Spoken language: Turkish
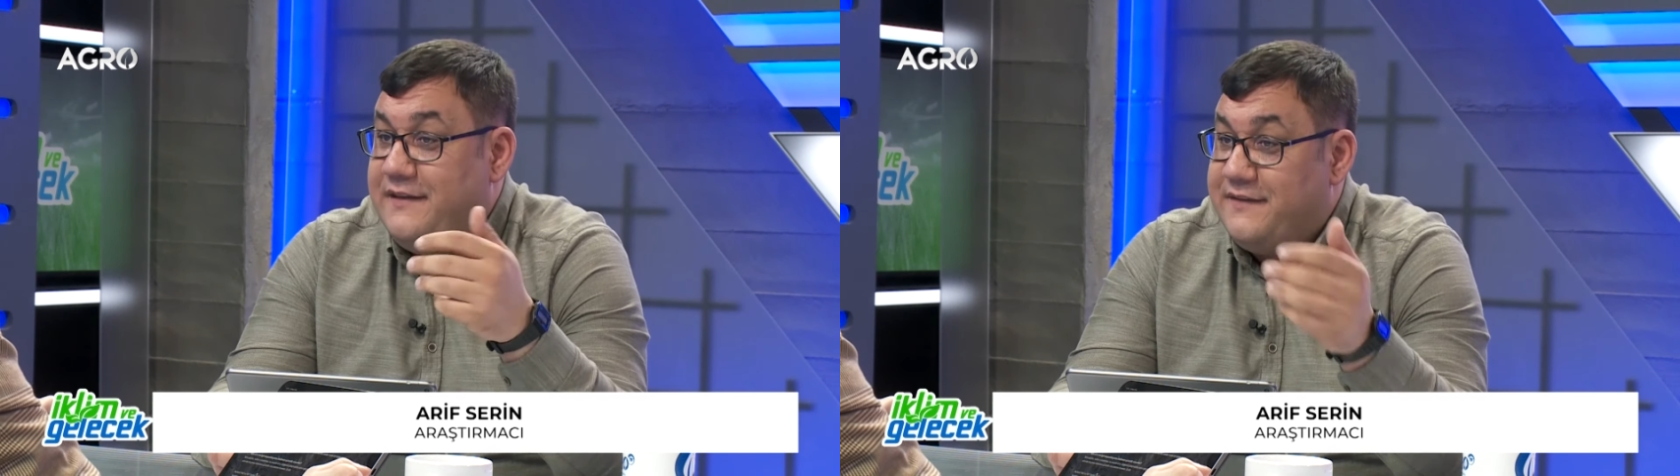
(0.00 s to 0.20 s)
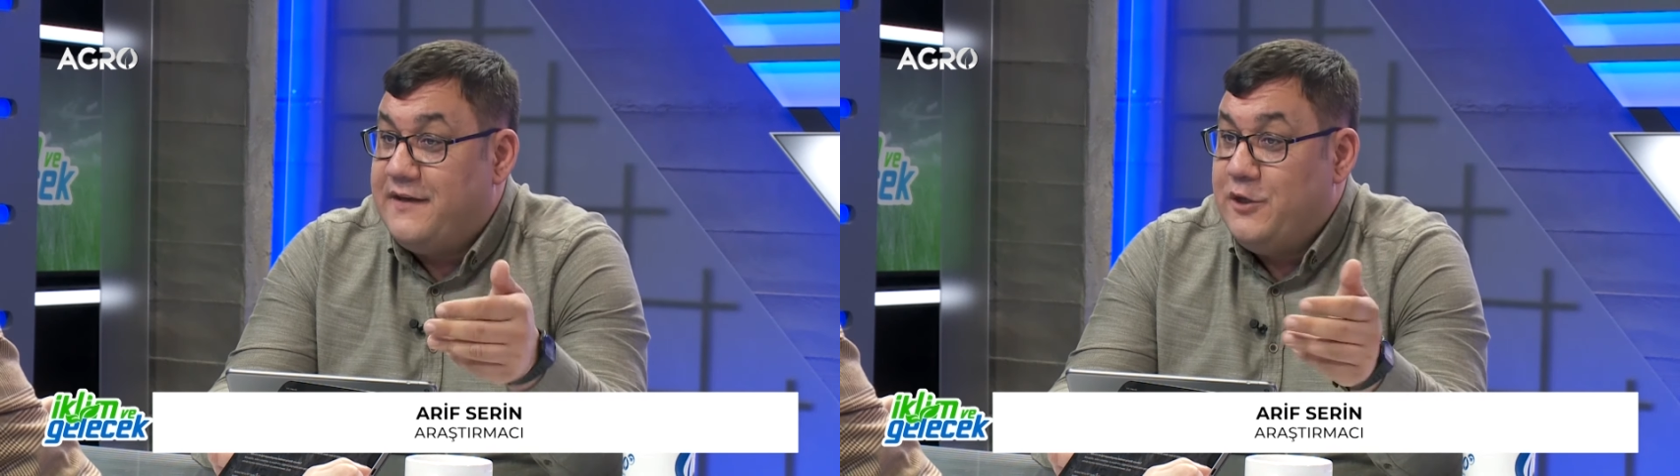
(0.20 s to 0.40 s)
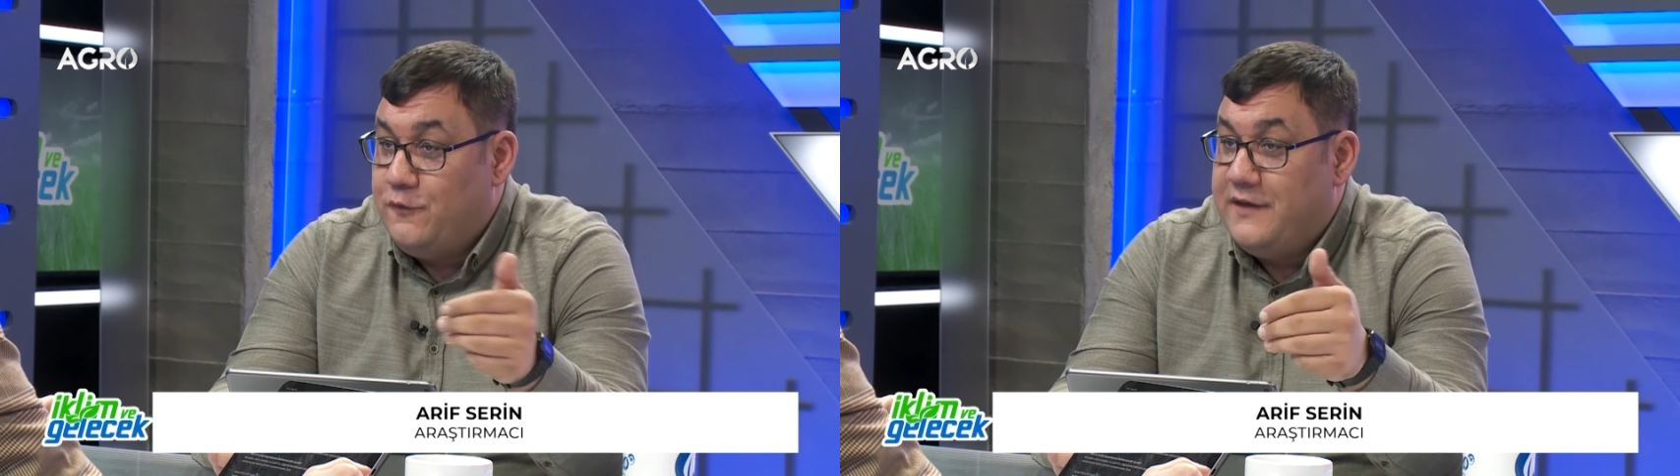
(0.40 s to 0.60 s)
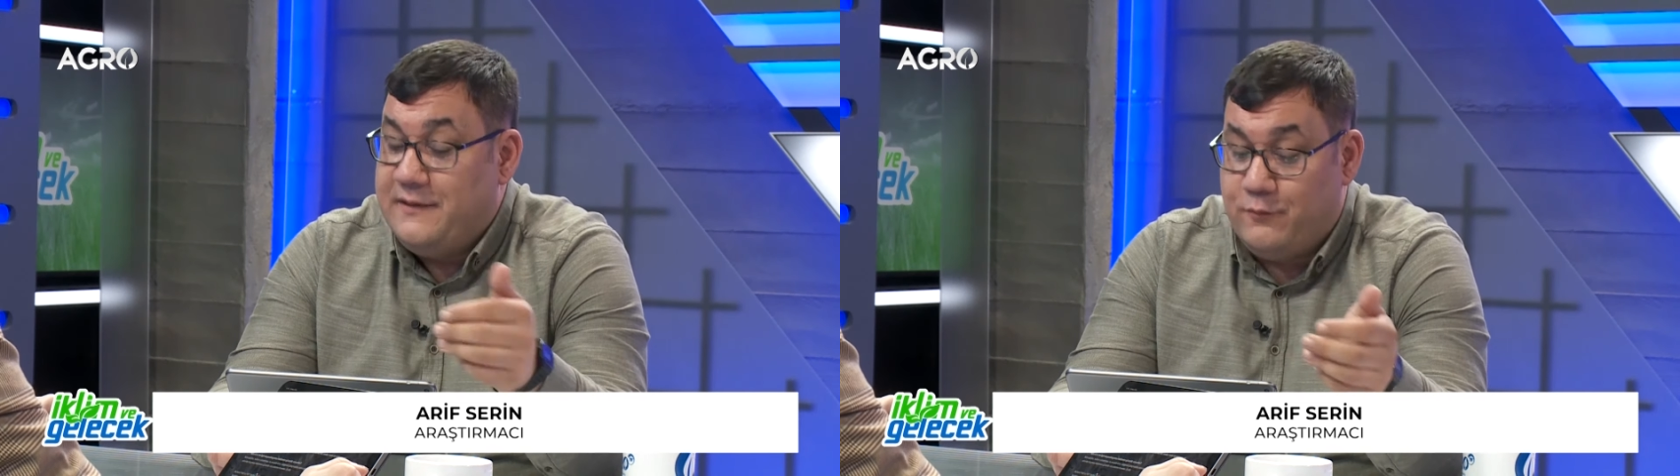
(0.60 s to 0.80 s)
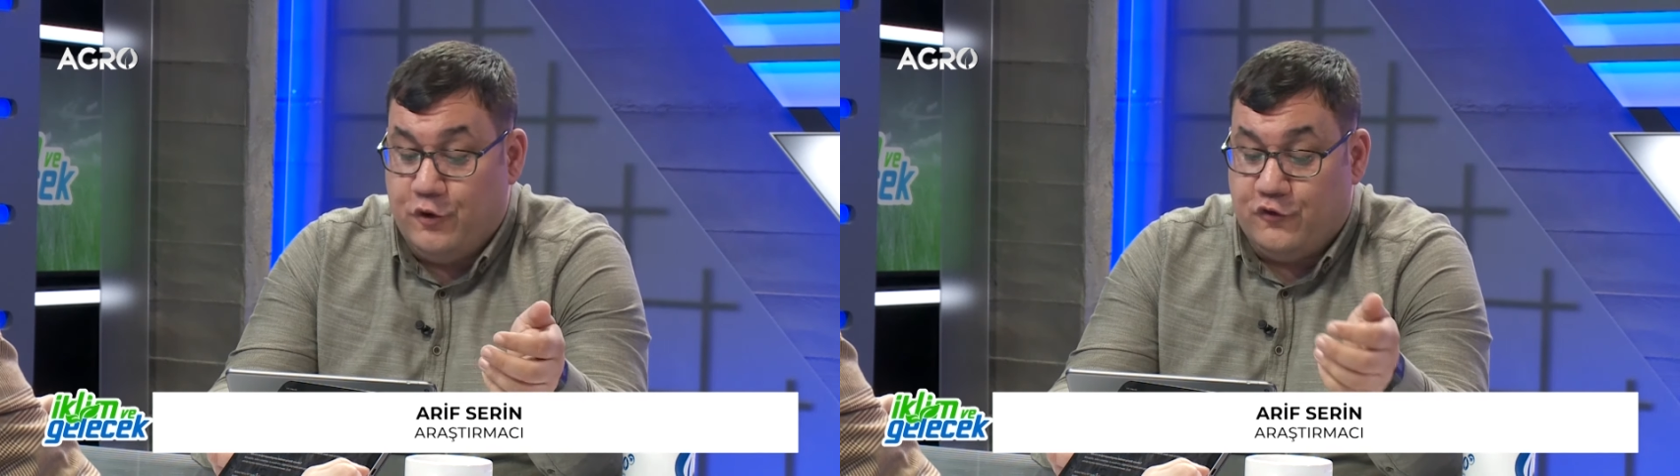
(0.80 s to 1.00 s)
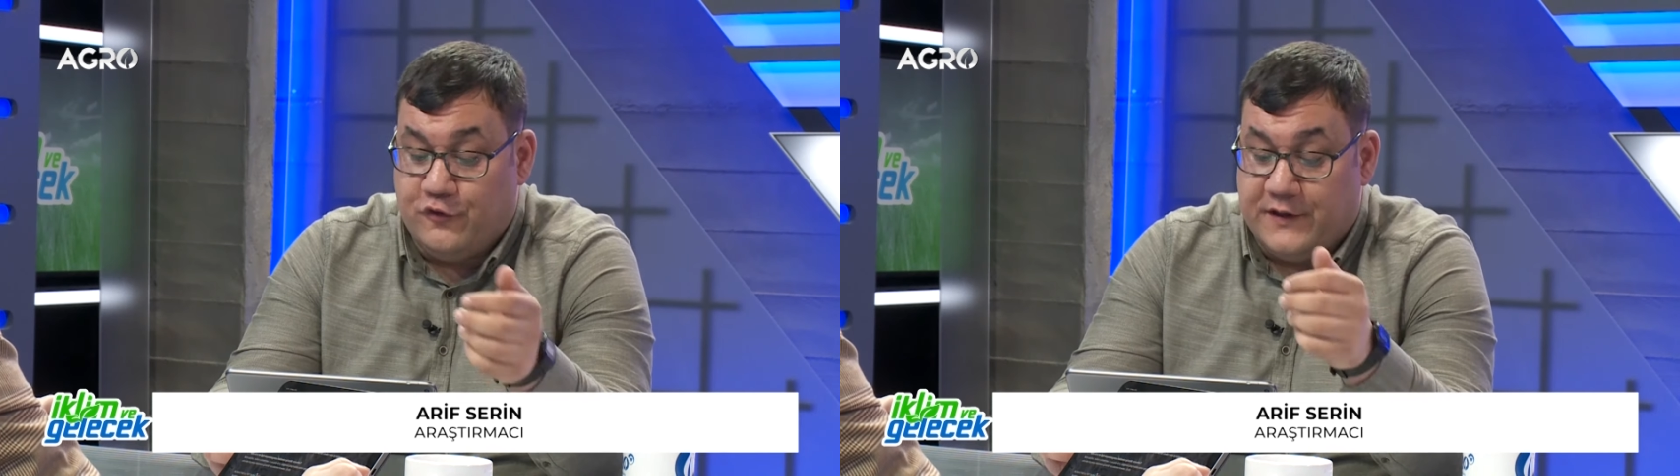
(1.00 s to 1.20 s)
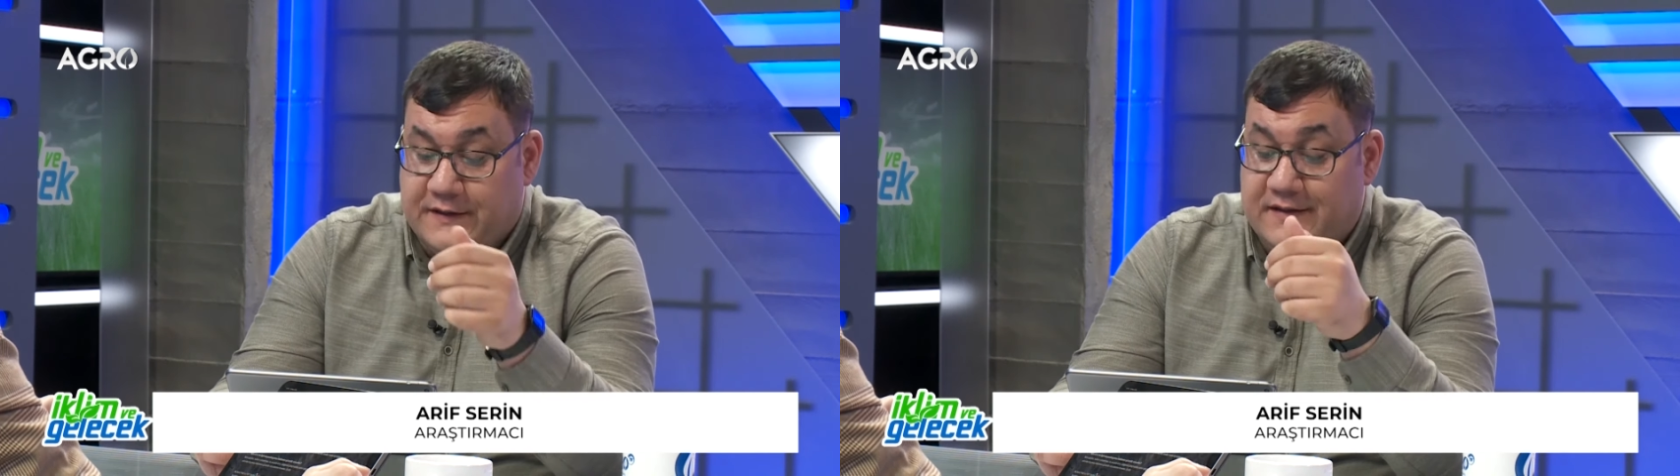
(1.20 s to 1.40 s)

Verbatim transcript: insani güvenlik boyutunda,